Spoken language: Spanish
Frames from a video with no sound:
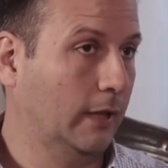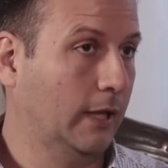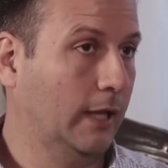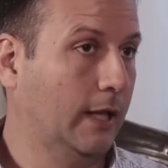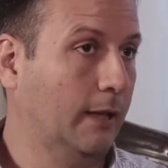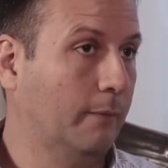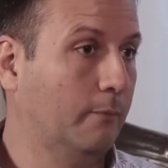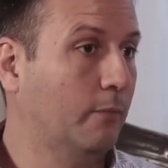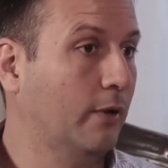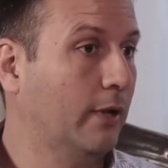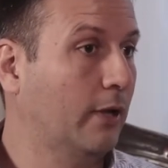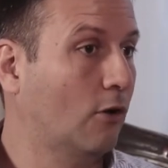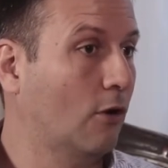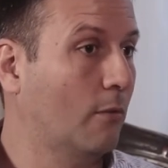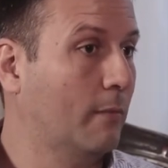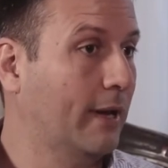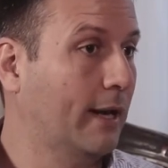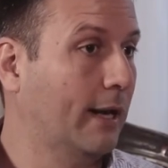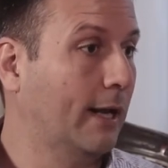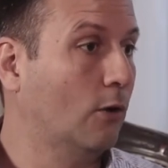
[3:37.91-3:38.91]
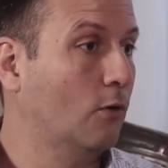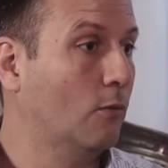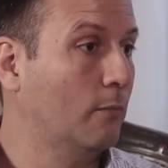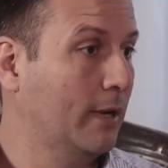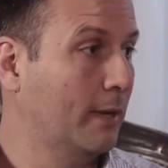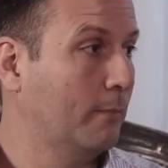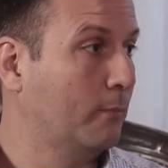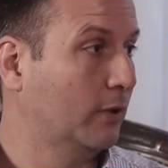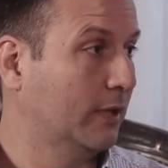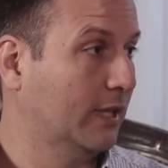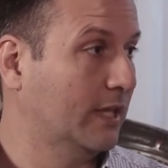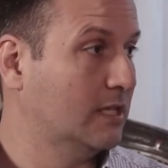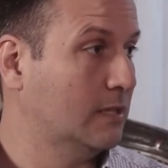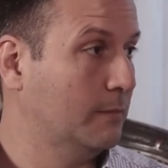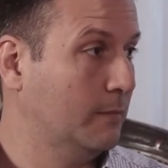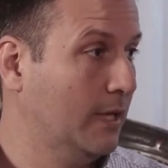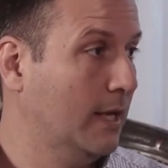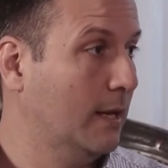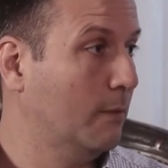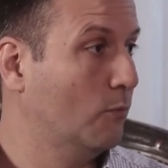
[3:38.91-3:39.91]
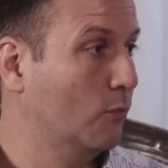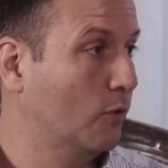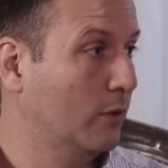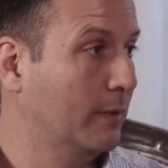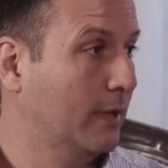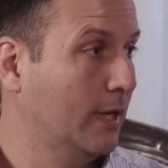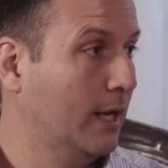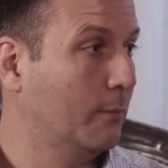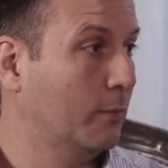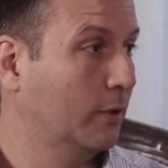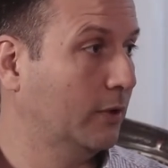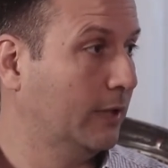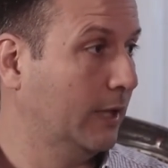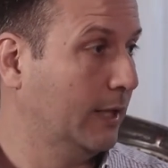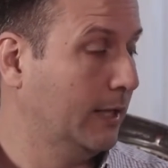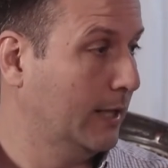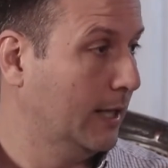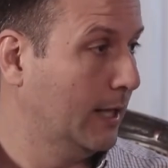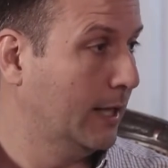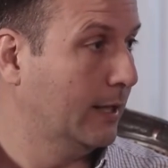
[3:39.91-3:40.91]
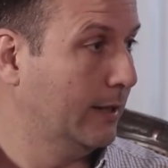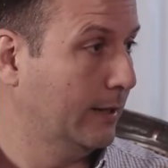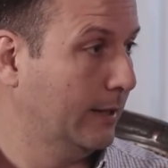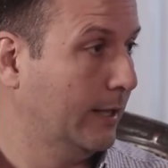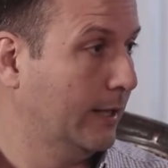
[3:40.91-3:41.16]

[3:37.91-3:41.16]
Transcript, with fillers: Eh, puede comer legumbres porque asimilan muy bien la proteína